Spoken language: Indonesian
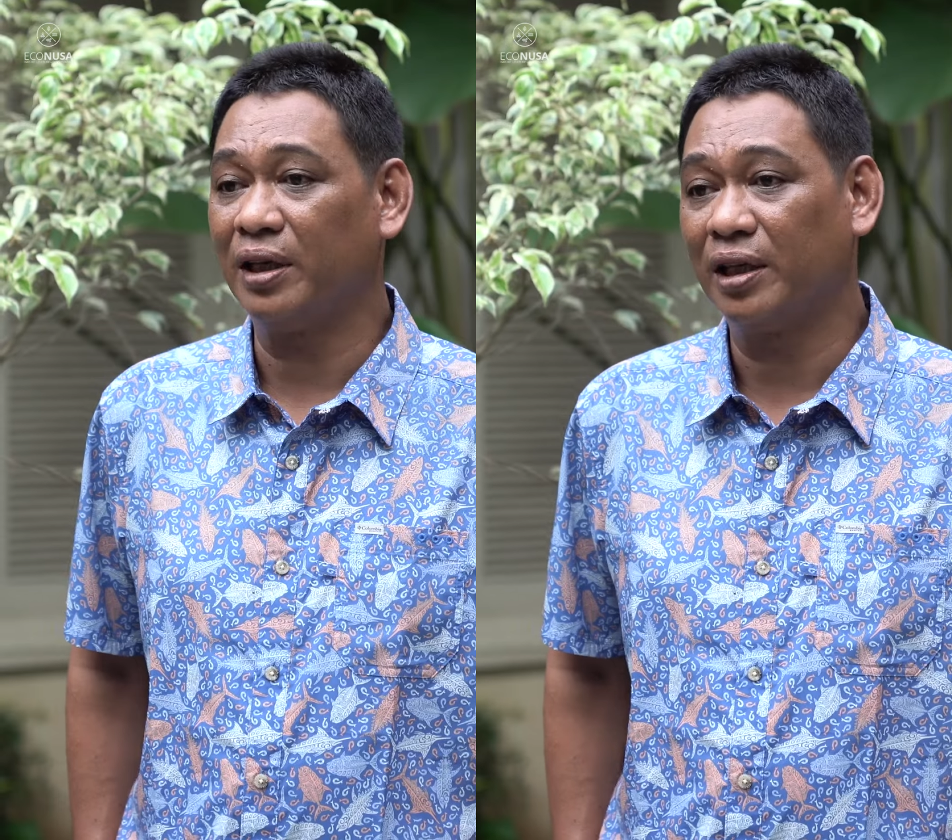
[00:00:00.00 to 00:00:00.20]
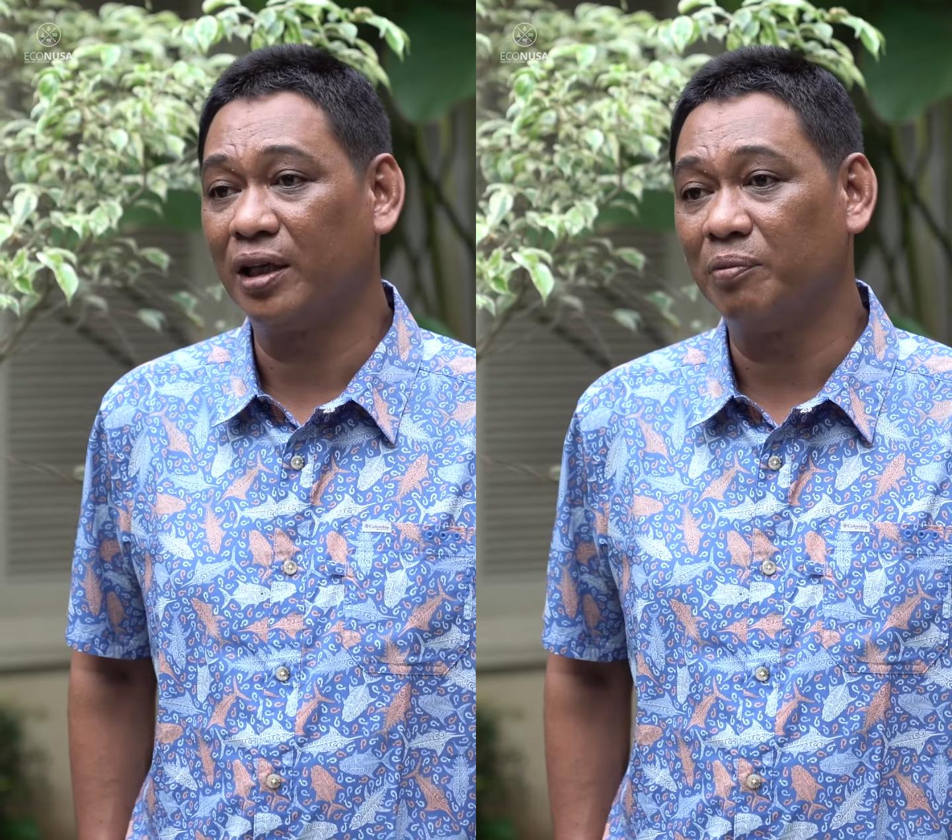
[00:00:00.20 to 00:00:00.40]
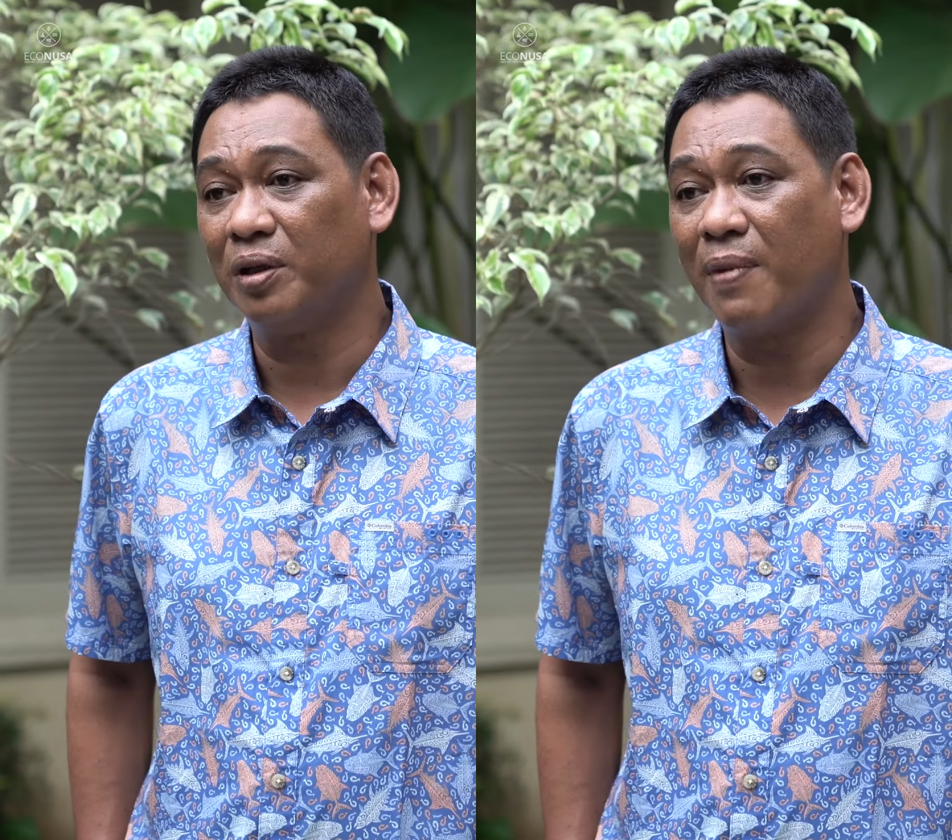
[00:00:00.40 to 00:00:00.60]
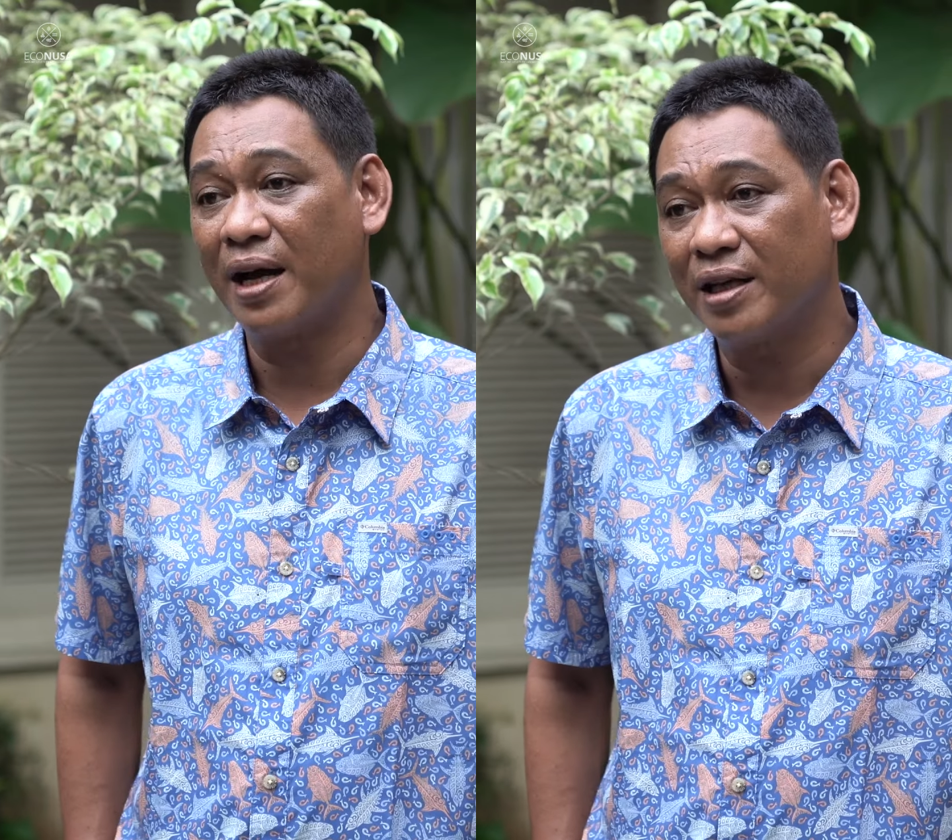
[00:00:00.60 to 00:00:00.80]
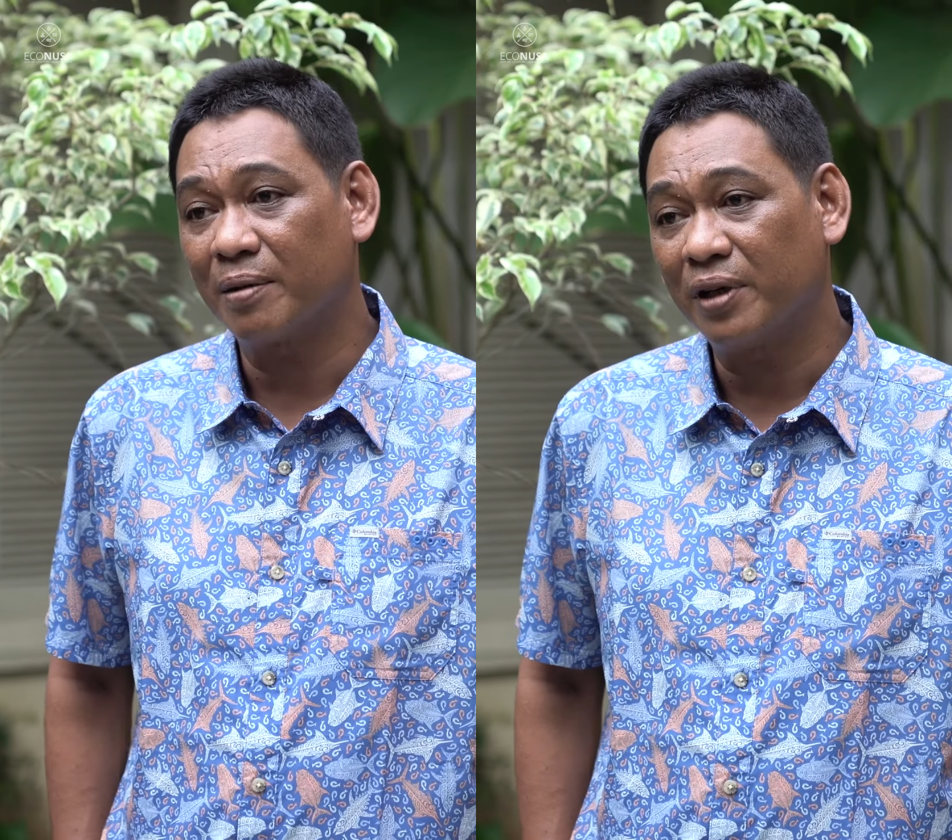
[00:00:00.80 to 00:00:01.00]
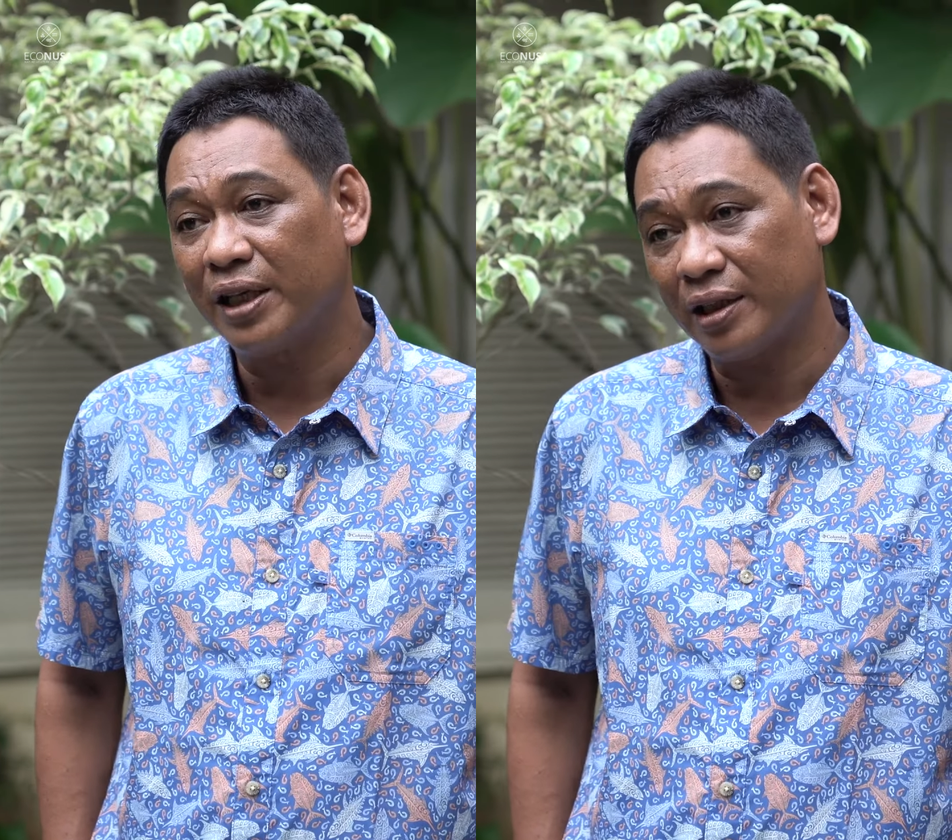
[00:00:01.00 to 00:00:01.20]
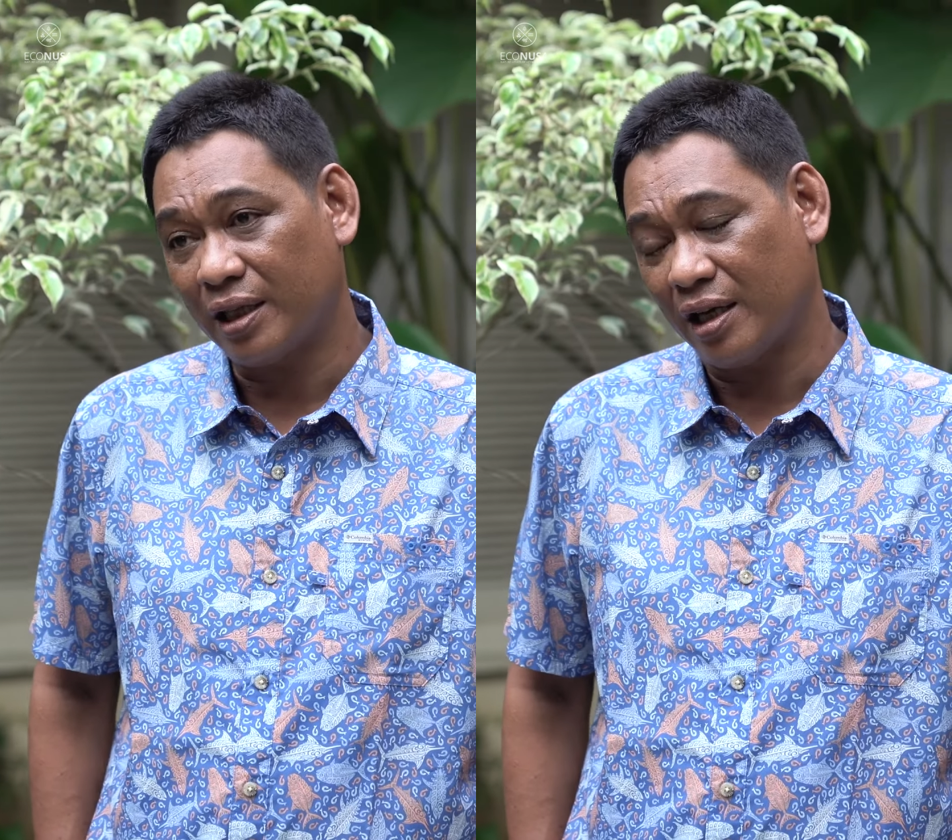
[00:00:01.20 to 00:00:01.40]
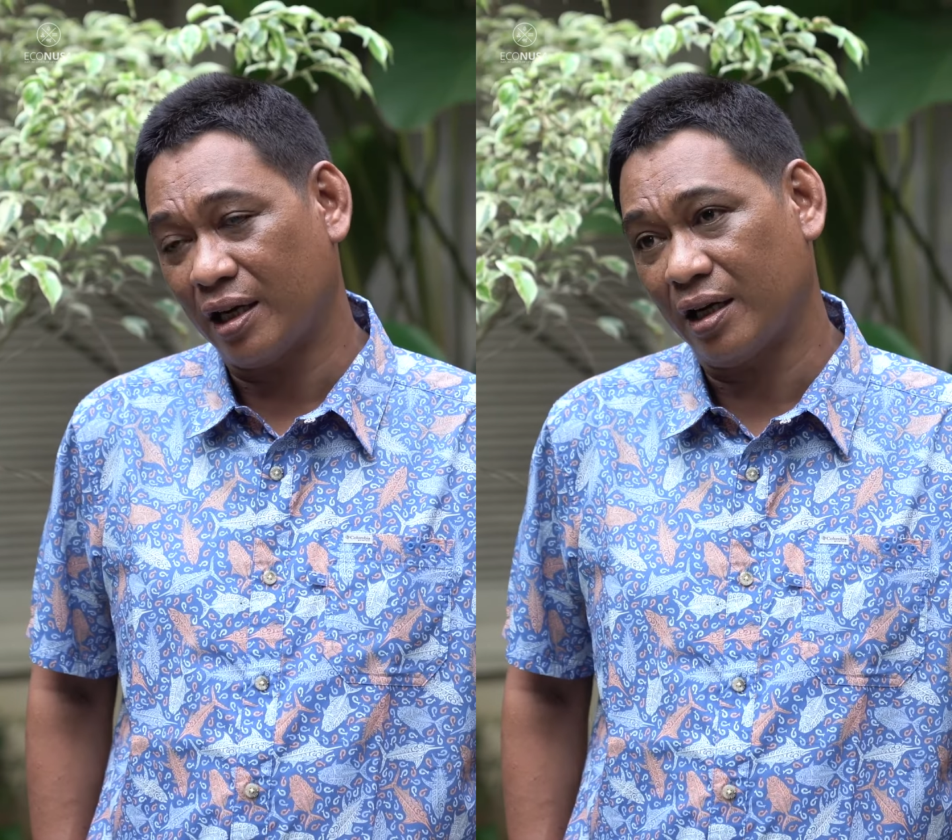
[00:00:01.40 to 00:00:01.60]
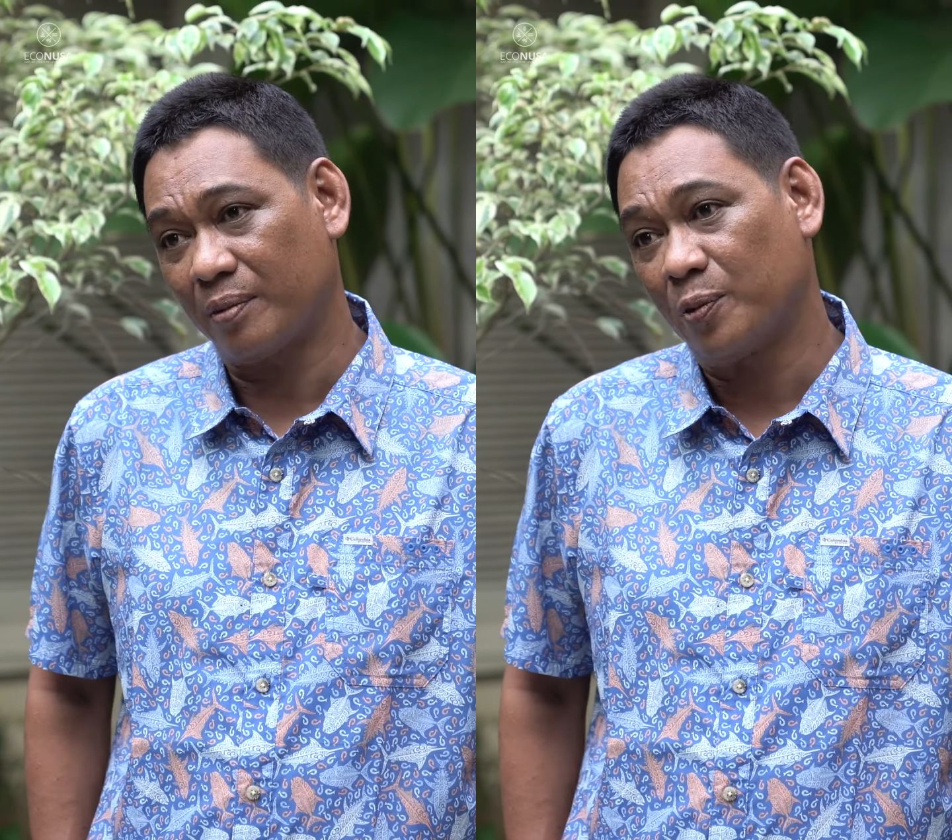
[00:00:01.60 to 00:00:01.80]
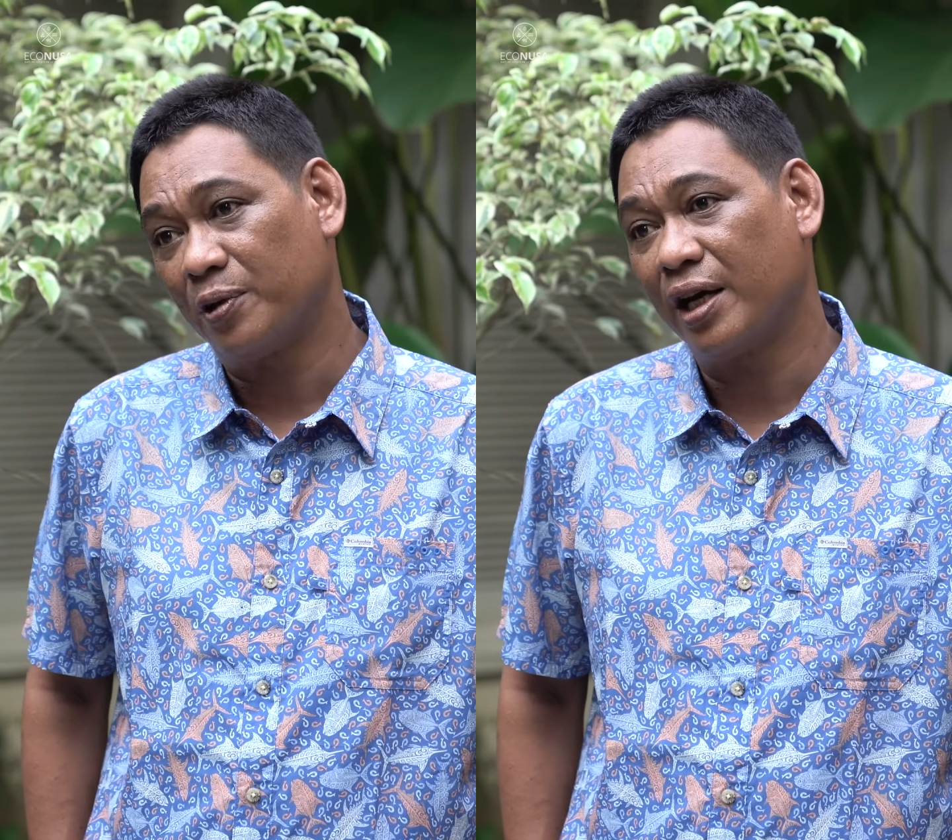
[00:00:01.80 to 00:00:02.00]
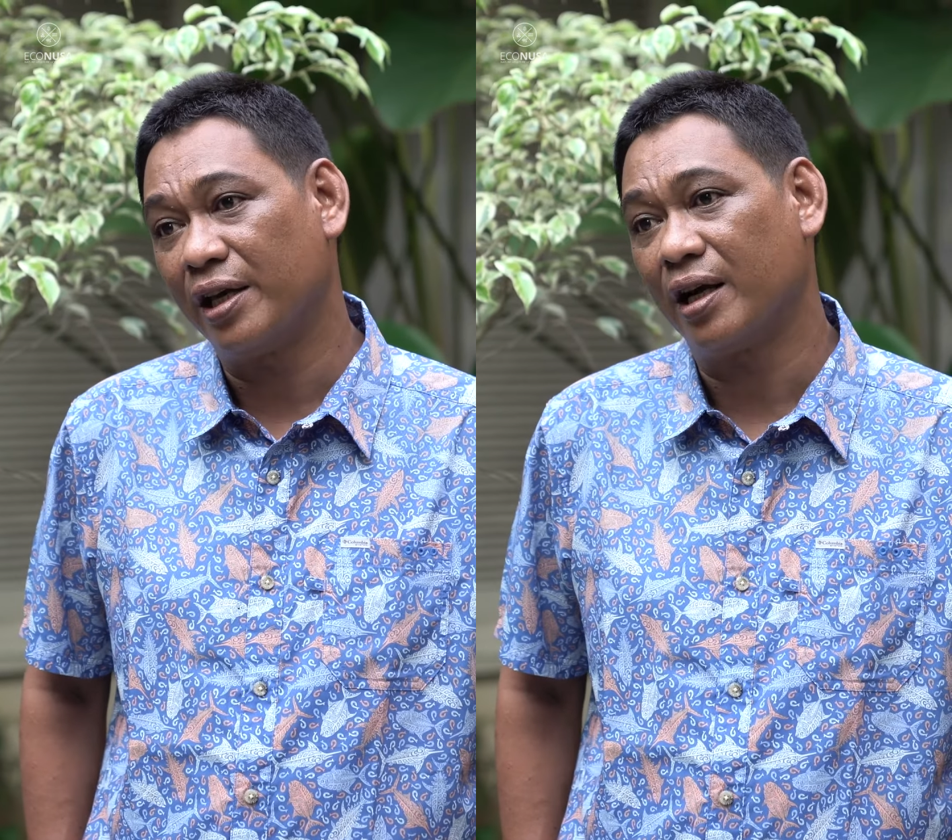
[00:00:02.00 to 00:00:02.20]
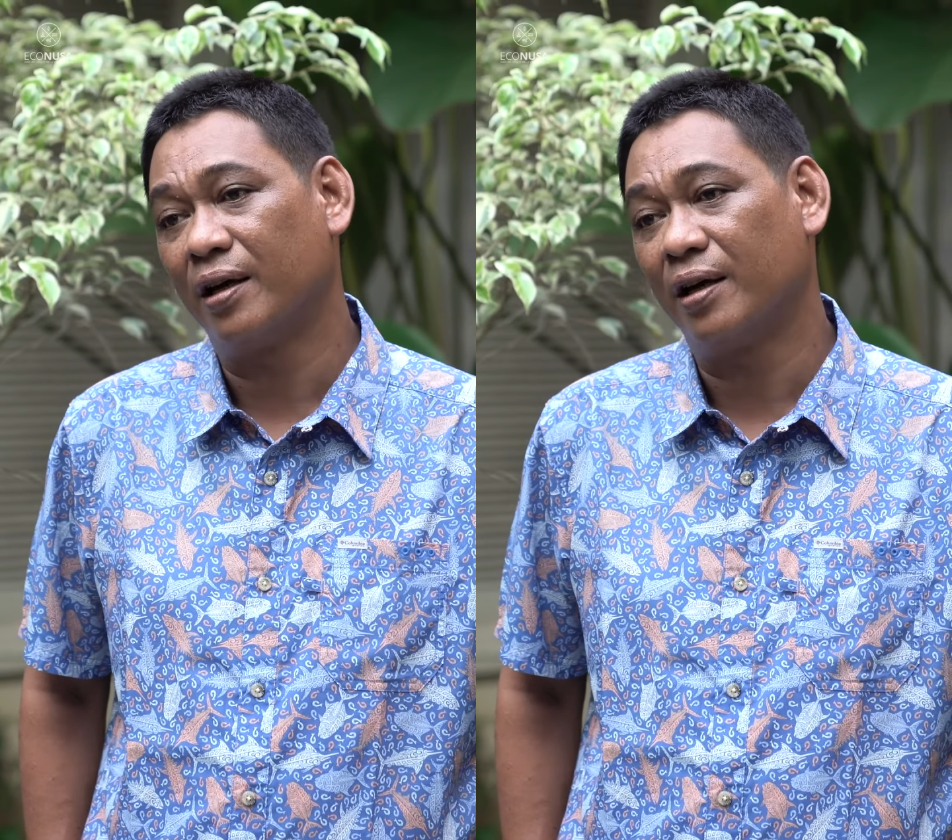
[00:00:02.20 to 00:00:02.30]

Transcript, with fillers: ingin lebih banyak melihat anak-anak muda yang